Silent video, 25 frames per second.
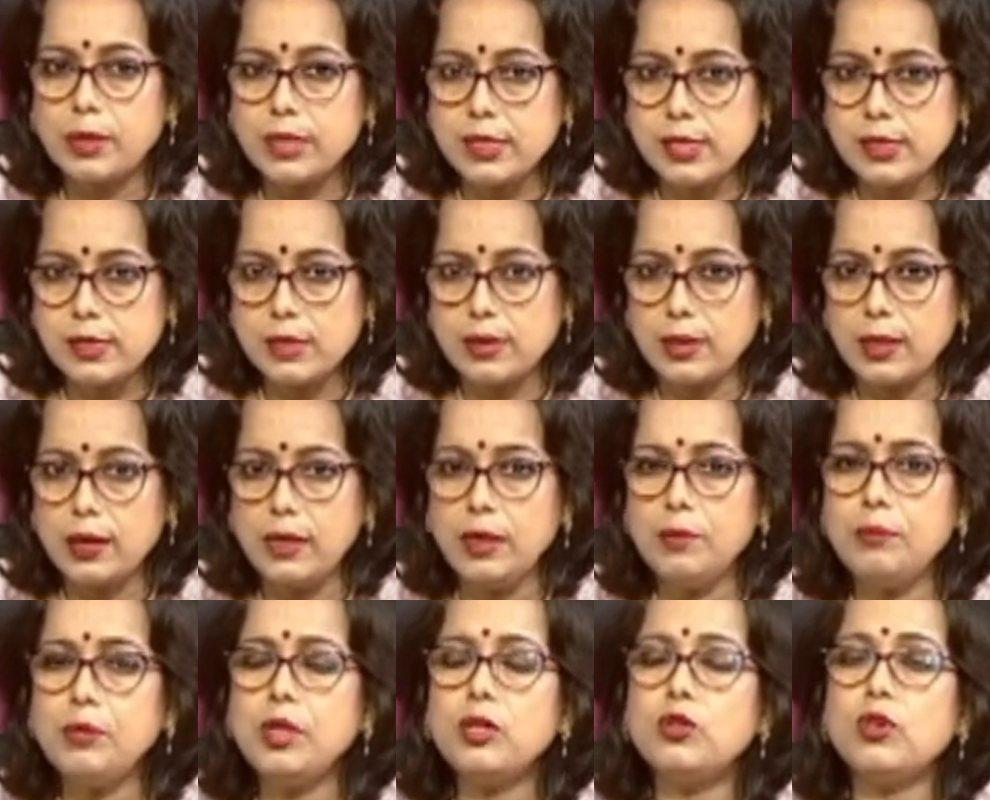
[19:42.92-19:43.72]
আছে
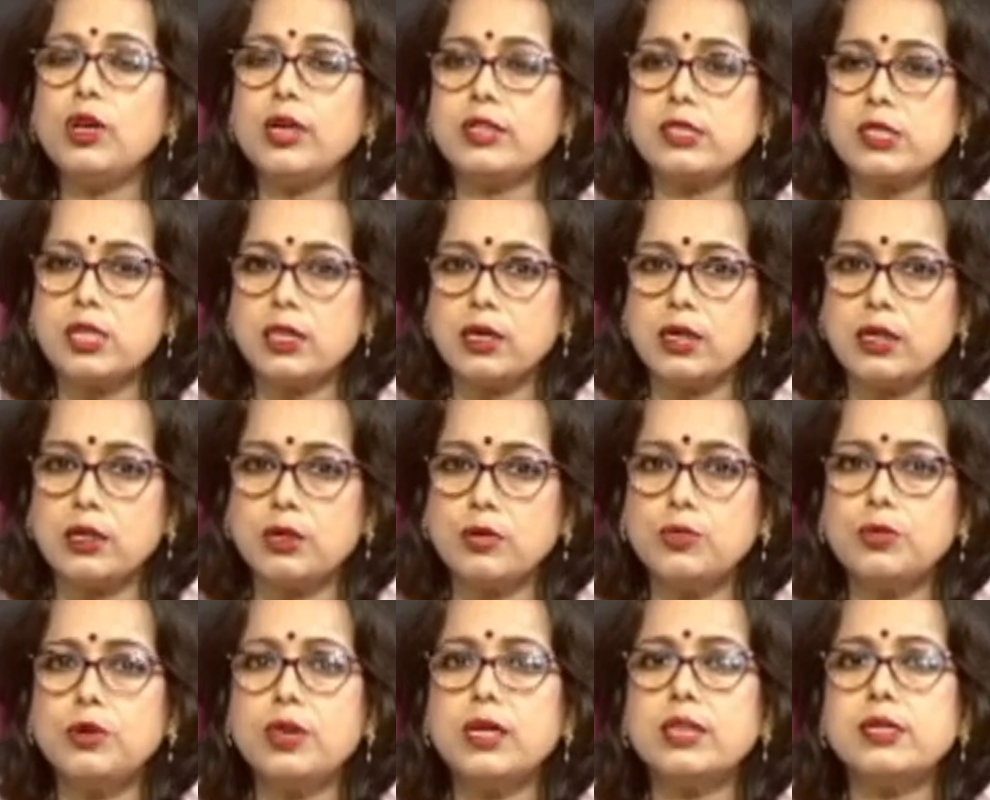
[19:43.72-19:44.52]
এমনি তো এক্সট্রা
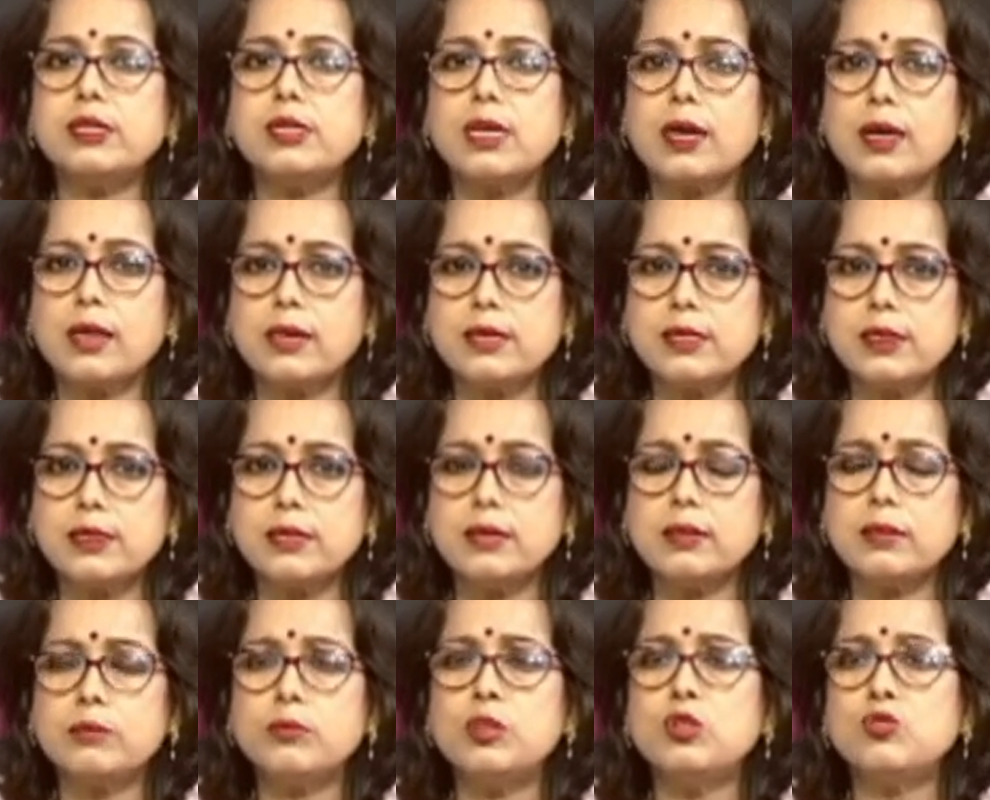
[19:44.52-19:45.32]
কারিকুলার যা আছে
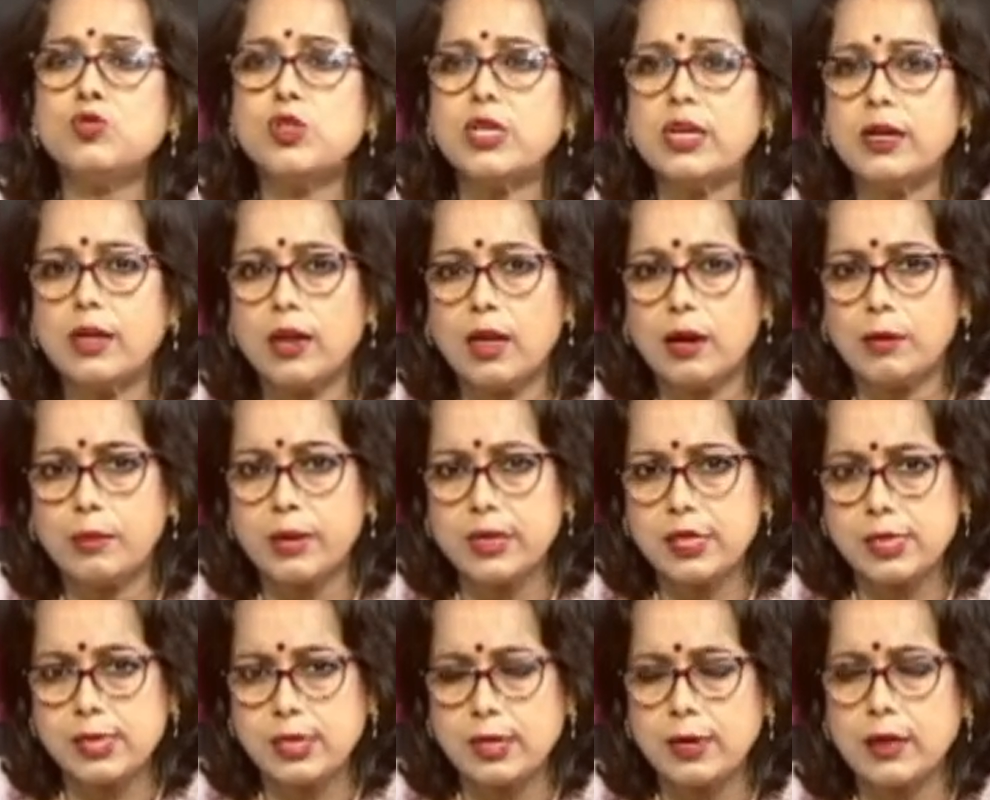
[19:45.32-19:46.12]
মিউজিক ক্লাব
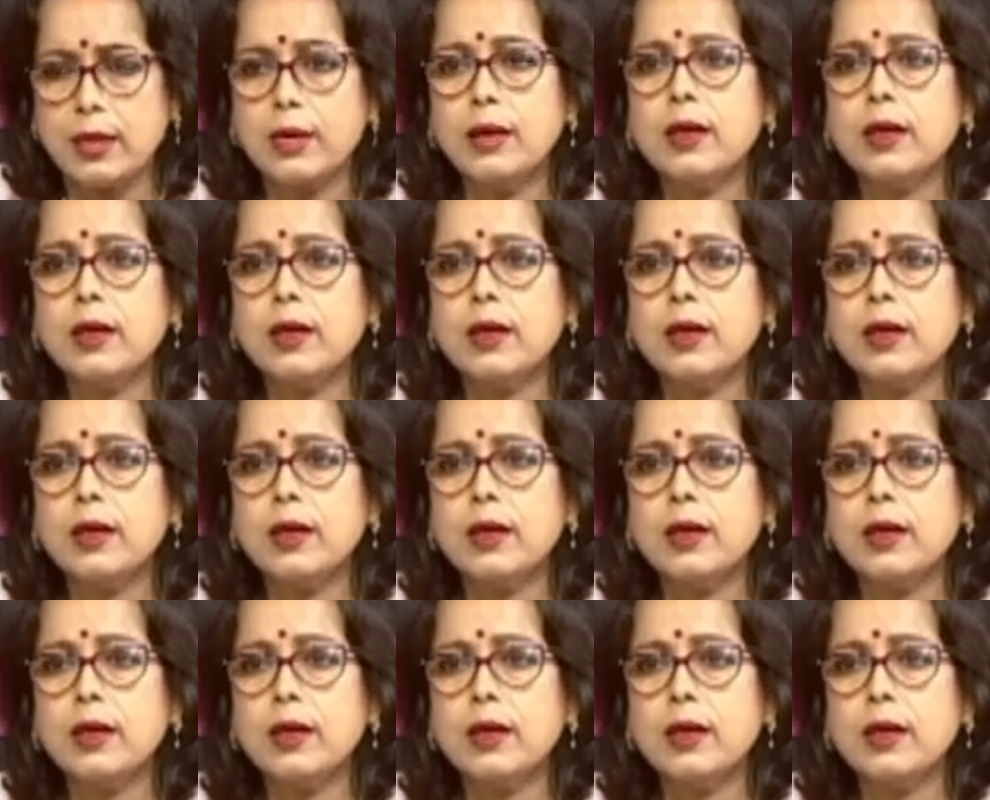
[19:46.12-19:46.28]
আছে